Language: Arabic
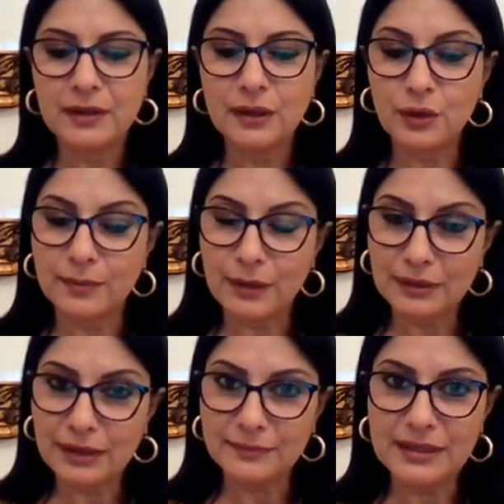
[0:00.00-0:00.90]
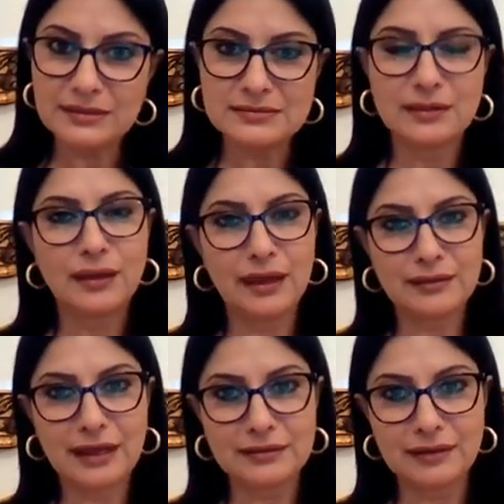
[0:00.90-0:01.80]
الاربعاء والخميس
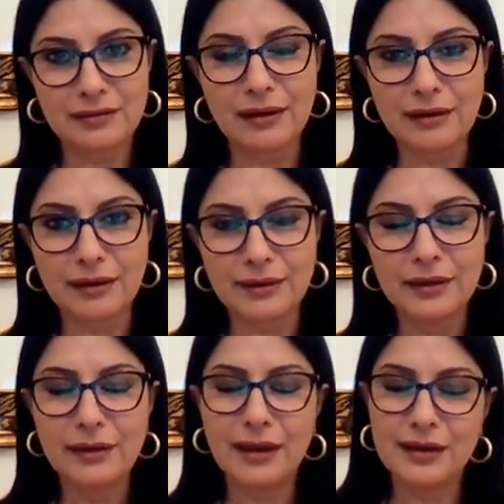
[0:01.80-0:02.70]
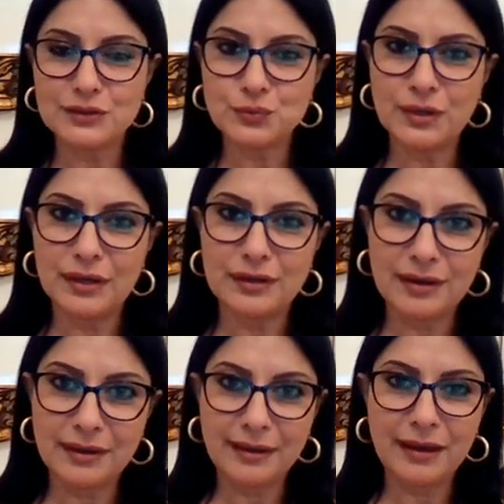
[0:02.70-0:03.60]
هذا حديث آخر الأجواء
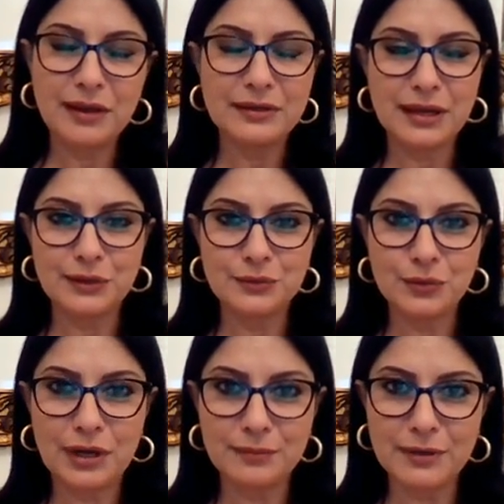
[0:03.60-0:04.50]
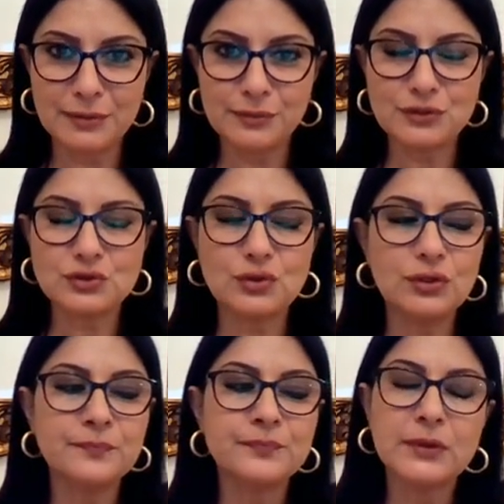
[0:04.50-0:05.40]
رائعة لأنه القمر
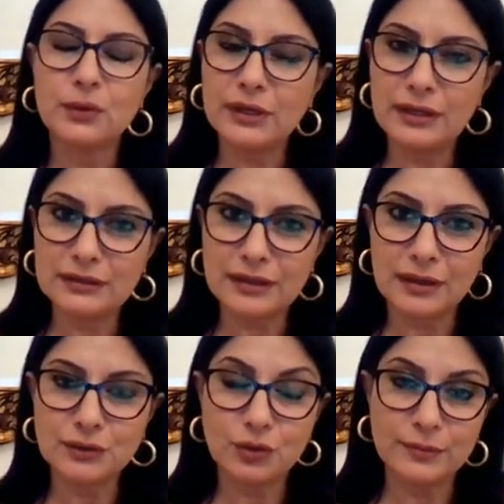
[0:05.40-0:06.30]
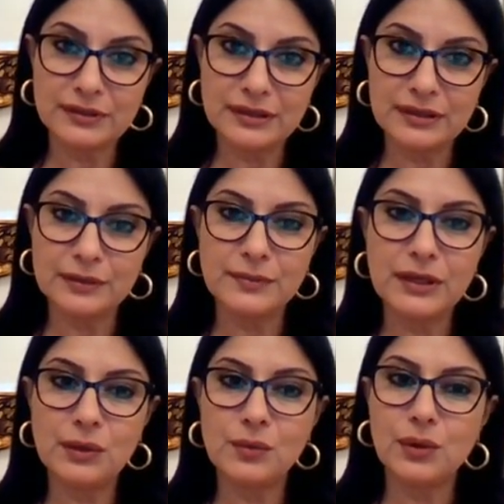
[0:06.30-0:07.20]
ببرجكم هنالك تقدم كتير
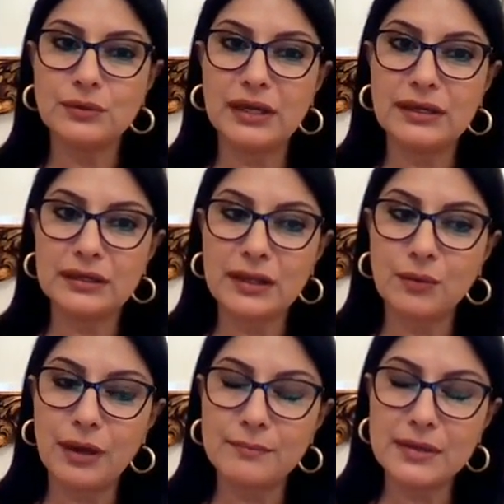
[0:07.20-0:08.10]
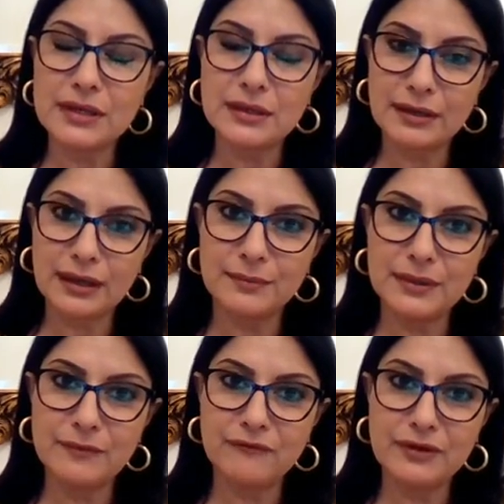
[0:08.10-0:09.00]
كبير وهنالك نوع من
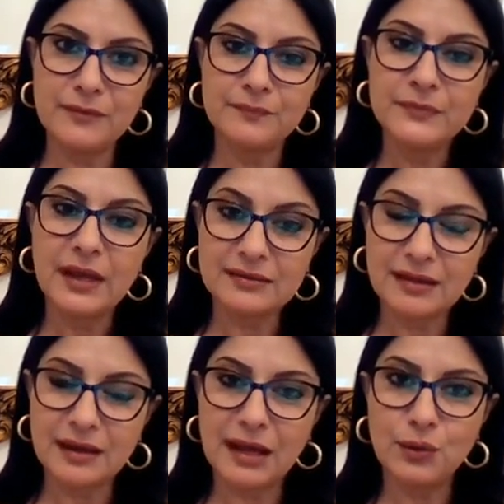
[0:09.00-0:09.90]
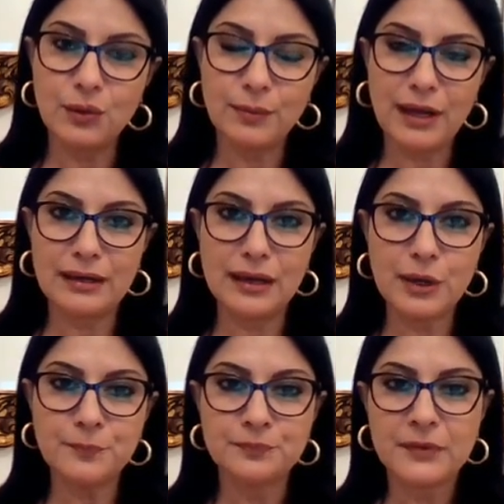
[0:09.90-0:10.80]
رغبة في التغلب
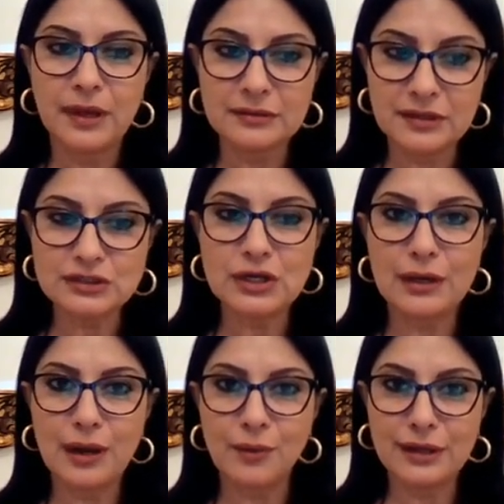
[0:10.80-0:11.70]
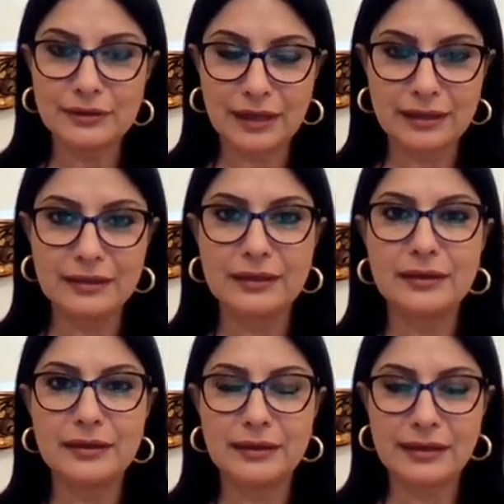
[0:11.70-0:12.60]
على هالضجر أو
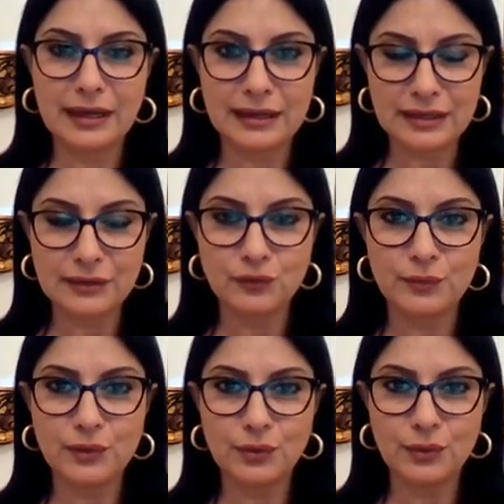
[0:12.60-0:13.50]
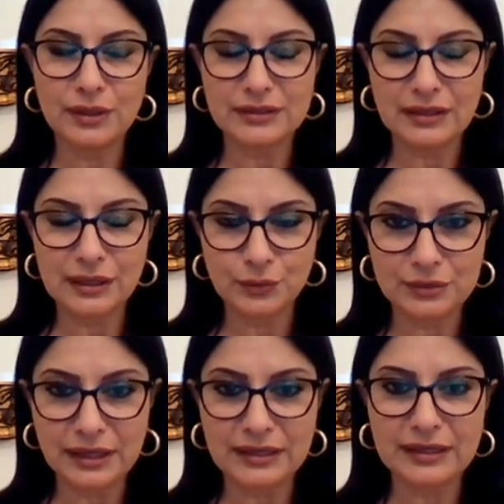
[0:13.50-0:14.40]
هالتأخير اللي عانيتوا منه اثنين
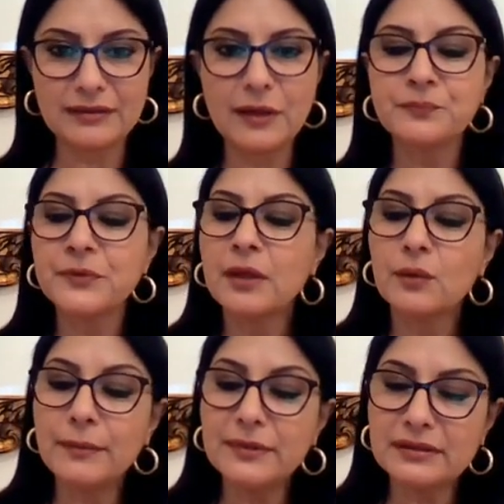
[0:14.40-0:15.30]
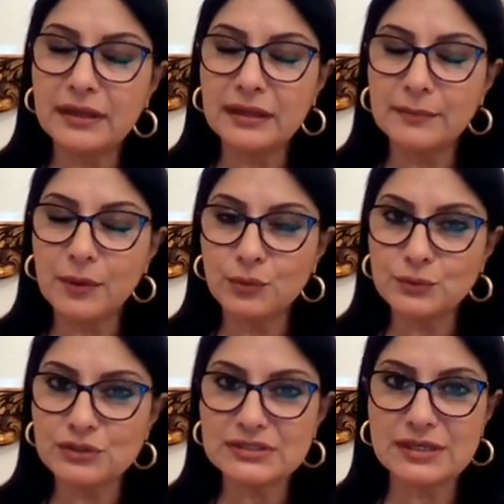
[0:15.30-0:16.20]
وثلاثة وبالتالي مولود
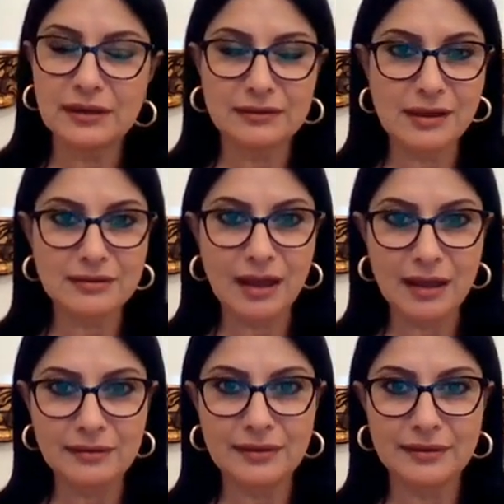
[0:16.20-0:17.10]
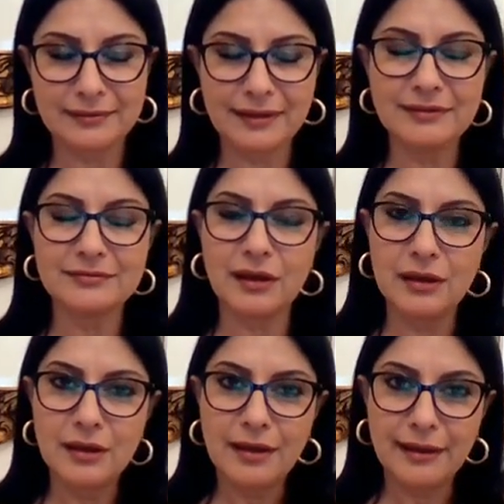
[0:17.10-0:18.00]
برج السرطان قادر يتخطى
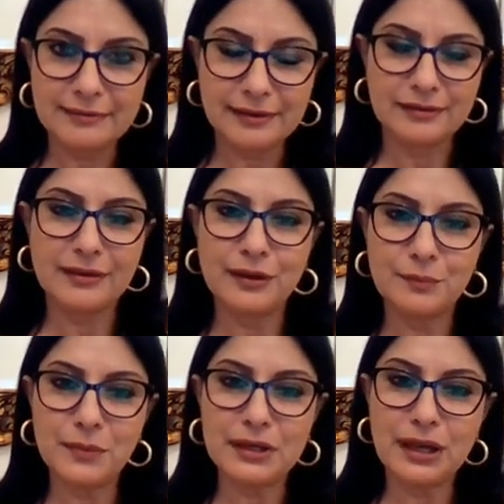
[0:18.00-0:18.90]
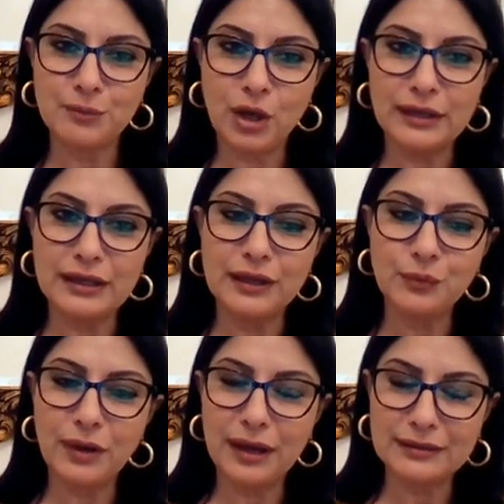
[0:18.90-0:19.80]
الكثير من المعاناة
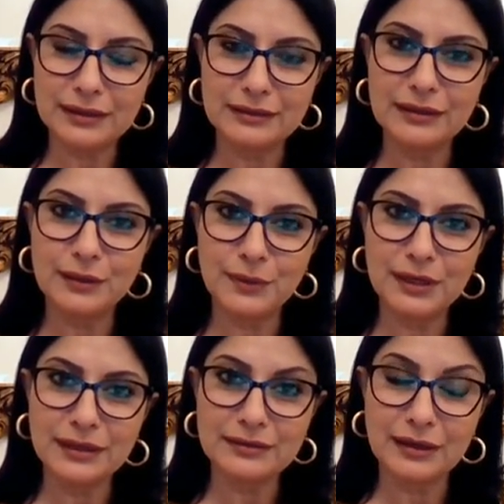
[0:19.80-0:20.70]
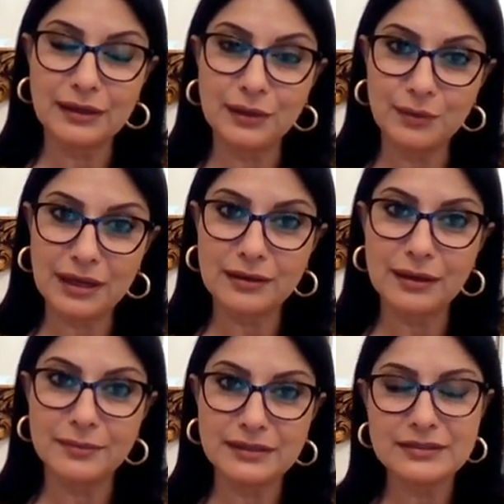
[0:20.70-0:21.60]
والكثير من التأخير
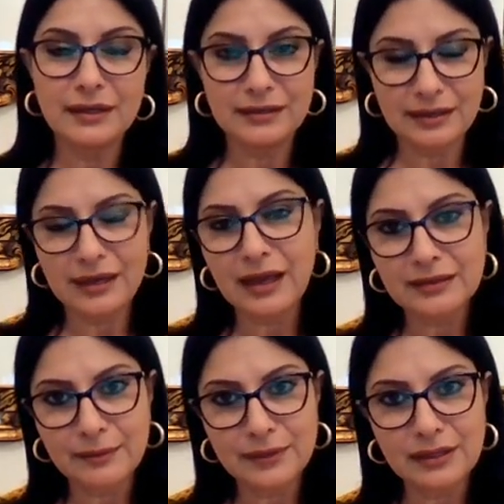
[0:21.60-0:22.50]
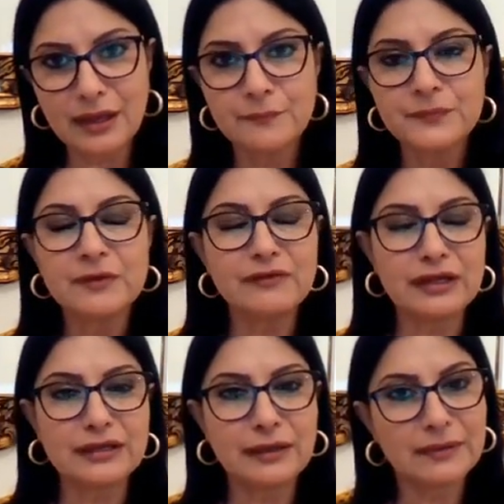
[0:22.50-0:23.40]
والعقبات يلي عانى منها في
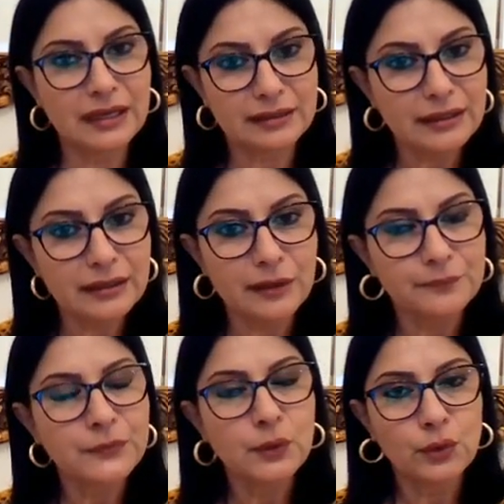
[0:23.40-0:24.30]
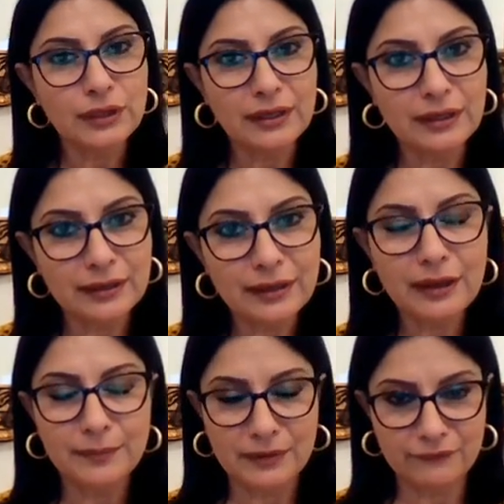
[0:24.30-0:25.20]
الأيام الأخيرة هنالك
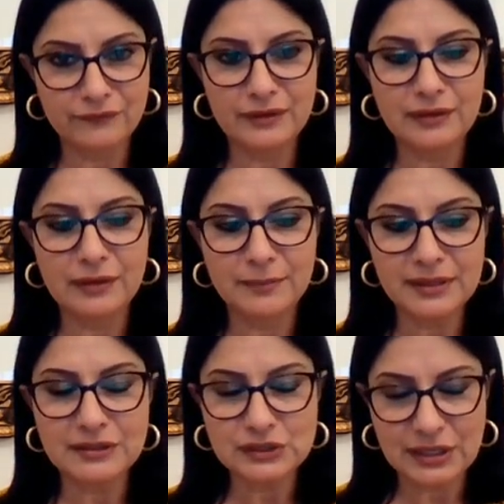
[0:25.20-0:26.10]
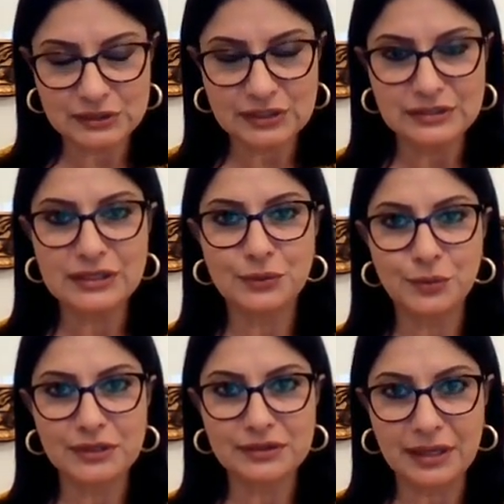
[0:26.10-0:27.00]
رغبة في بدء شيء جديد
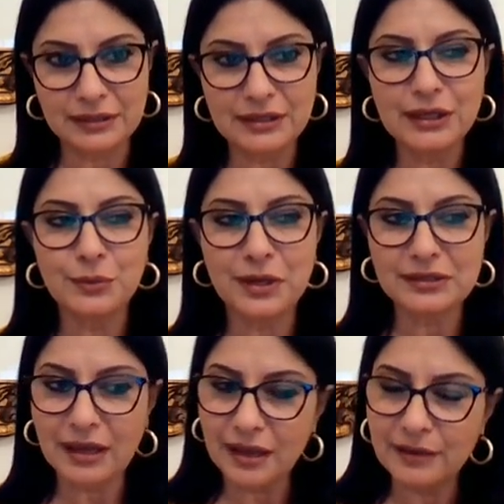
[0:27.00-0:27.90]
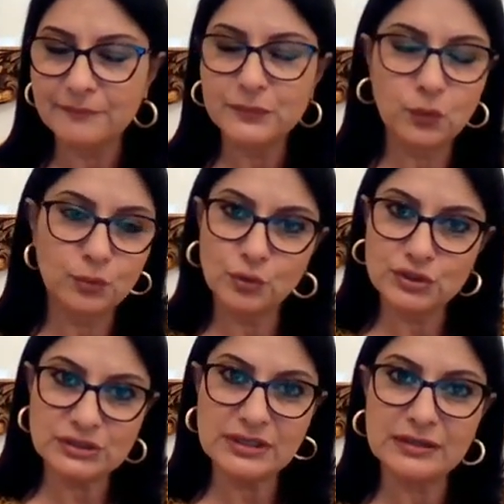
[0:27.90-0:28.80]
والتغيير وإدخال أمور
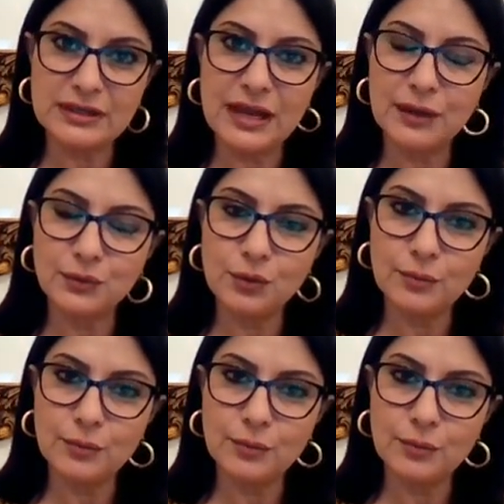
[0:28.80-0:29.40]
جديدة لأنه